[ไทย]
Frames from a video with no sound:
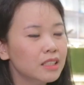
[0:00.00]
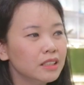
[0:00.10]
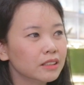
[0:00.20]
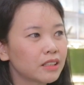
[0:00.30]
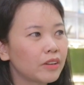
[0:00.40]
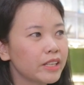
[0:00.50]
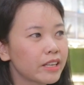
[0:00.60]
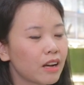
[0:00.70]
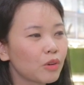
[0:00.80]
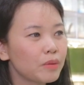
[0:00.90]
คือตอน
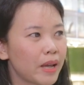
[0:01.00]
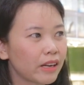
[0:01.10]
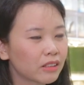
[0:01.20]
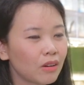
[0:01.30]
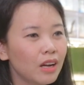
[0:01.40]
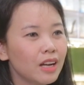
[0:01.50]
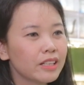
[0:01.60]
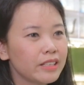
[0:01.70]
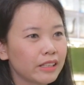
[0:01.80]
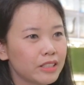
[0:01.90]
นี้ก็คุณแม่ก็ต้อง
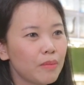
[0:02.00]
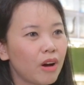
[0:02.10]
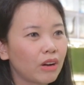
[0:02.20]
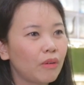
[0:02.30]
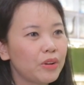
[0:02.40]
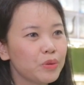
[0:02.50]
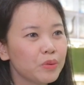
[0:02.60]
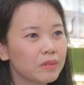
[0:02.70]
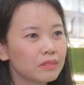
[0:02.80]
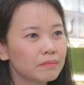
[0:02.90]
อย่างที่บอกเราอา
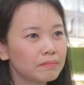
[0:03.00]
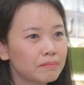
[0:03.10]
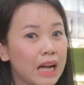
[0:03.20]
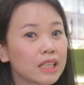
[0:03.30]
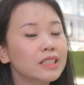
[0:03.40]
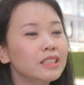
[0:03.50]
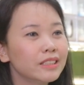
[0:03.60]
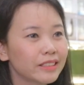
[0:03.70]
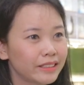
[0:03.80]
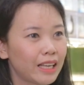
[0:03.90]
ยุมากขึ้
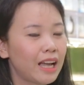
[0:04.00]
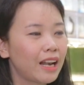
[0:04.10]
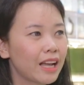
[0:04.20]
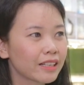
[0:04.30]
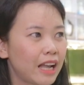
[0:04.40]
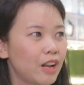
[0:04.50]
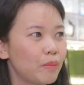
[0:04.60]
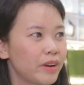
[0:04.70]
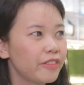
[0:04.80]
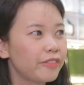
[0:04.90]
นนะคะร่างกาย
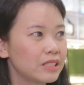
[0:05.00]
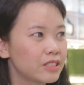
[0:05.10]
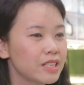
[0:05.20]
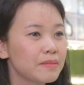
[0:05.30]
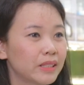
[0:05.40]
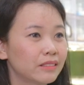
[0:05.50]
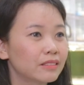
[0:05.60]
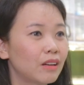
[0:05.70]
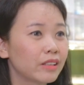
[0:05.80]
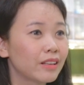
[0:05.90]
เราไม่ได้เฟรชชี่เหมือน
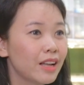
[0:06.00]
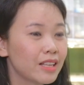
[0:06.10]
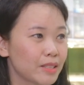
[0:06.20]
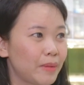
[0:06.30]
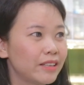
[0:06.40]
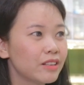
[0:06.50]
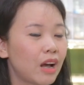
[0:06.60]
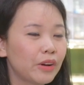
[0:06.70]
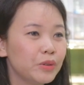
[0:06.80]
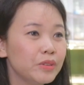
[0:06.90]
ตอนสมัยที่
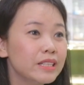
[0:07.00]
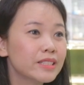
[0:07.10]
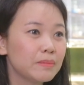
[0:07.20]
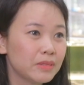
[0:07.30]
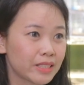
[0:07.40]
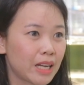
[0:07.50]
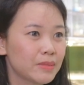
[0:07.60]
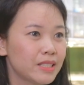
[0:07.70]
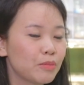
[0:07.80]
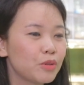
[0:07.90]
เราอายุ20หรือ
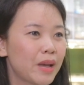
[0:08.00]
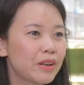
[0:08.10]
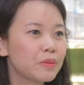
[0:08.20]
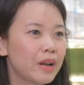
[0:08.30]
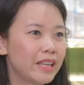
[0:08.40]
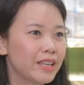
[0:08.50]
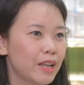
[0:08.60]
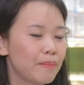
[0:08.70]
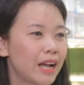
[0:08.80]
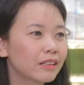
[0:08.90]
30คุณแม่ดูแลยัง
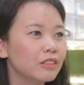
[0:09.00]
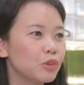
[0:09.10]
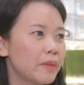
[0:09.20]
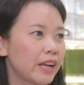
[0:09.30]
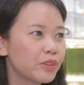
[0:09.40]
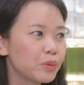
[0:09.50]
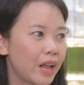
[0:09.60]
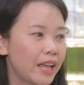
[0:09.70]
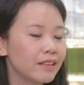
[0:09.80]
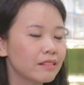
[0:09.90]
ไงบ้าง1คุณแม่ก็ดู
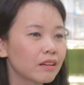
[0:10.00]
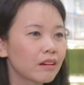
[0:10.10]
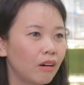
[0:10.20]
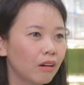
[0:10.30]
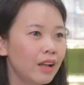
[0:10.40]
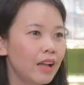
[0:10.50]
แลในเรื่องของ